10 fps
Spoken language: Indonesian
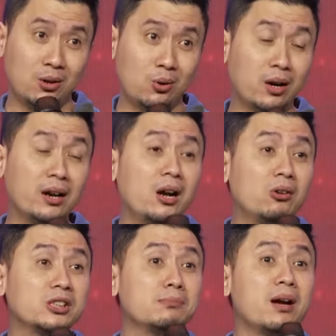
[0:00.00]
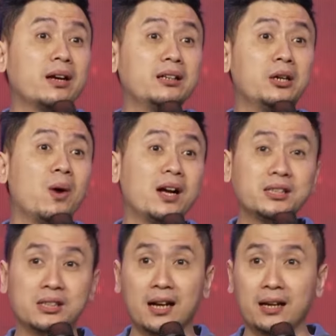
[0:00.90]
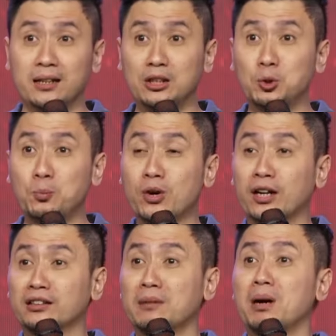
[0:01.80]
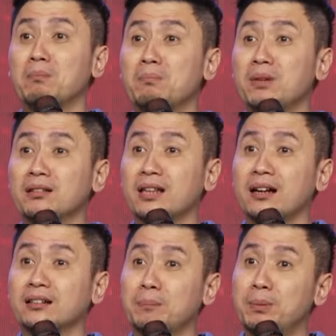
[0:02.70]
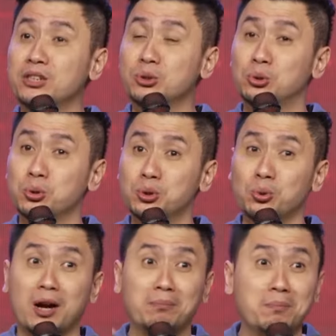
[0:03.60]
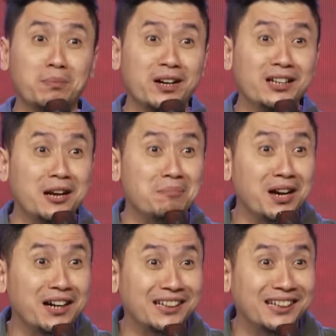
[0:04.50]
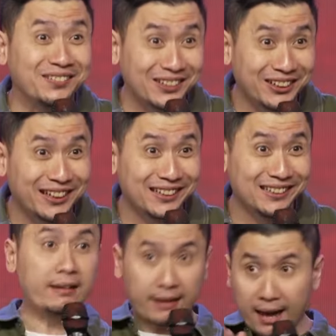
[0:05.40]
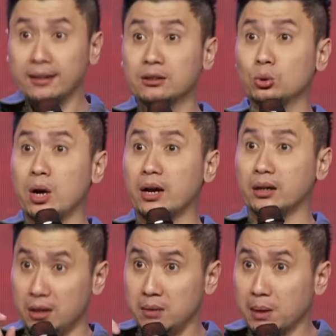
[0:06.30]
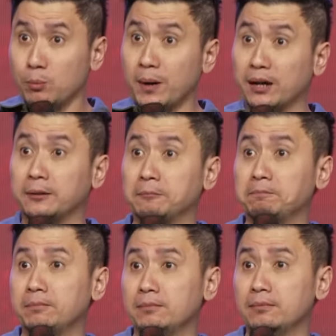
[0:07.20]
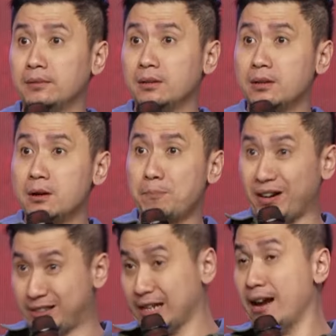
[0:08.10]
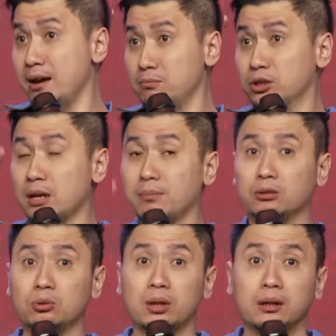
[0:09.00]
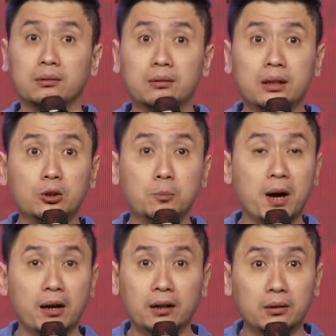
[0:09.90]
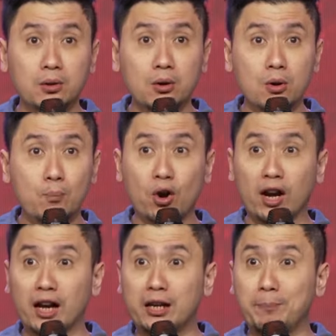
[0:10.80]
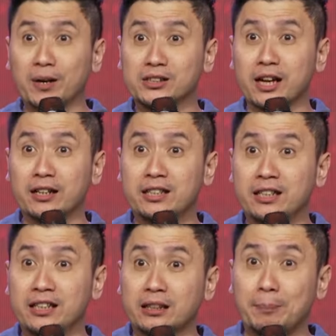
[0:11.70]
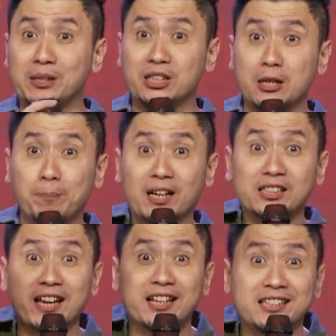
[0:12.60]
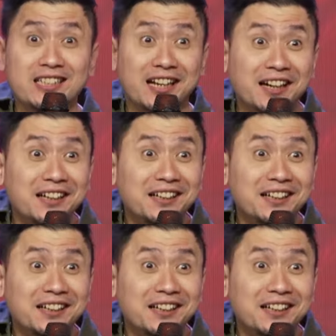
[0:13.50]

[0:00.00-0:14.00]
Orang kalau semakin dewasa itu bukan tambah meminta, tapi jujur suka memberi dan mengerti. Betul ya? Kenali Tuhan, imanmu bangkit. Percayamu sama Tuhan, itu bangkit. Bukan lagi percaya diri, tapi jadi percaya Dia.